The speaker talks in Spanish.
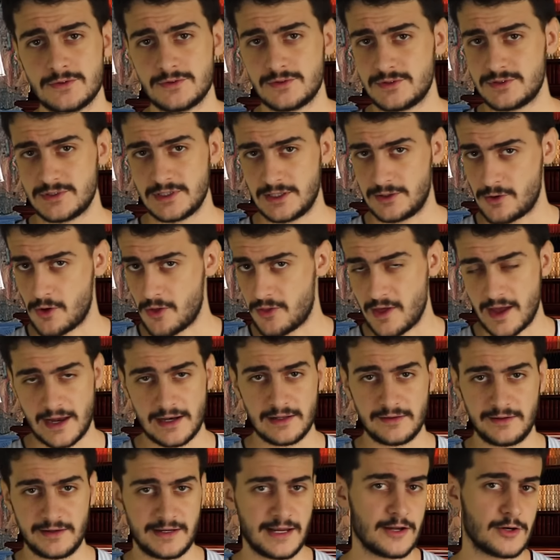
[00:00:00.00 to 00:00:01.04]
si nos da
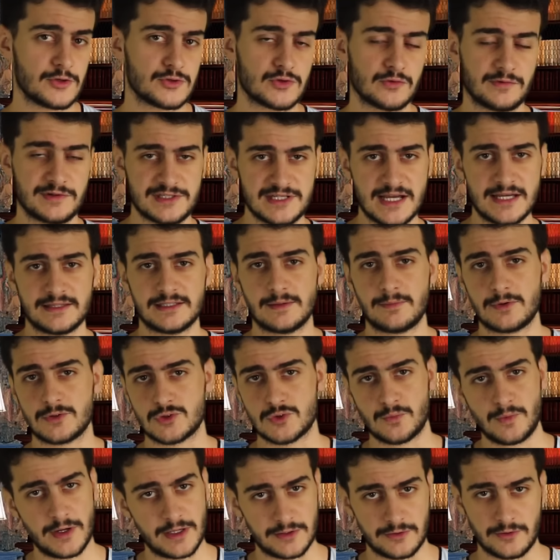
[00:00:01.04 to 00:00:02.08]
el dinero suficiente, por
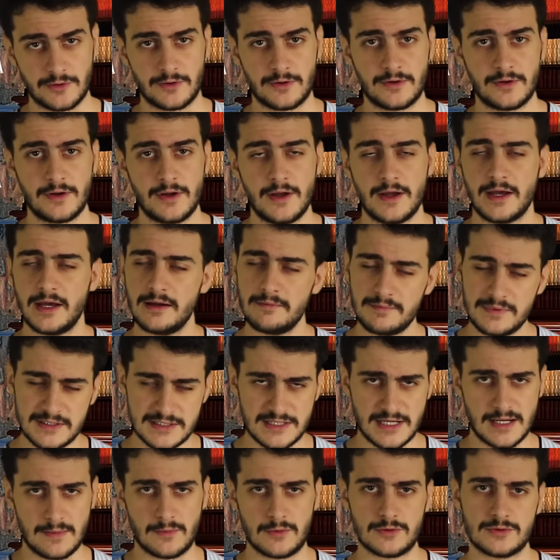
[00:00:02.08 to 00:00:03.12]
supuesto.
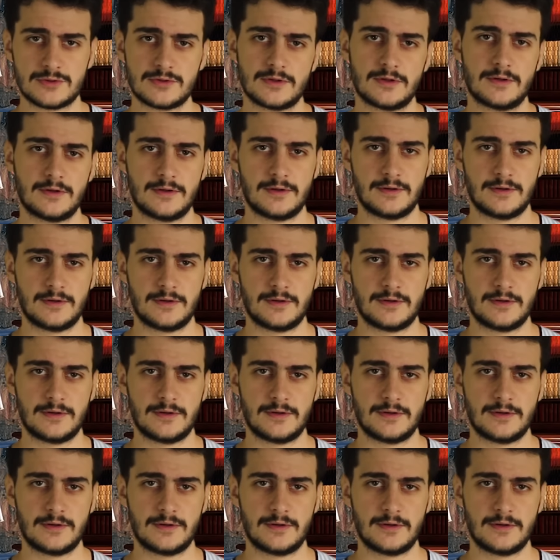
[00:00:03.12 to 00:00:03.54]
Empecemos.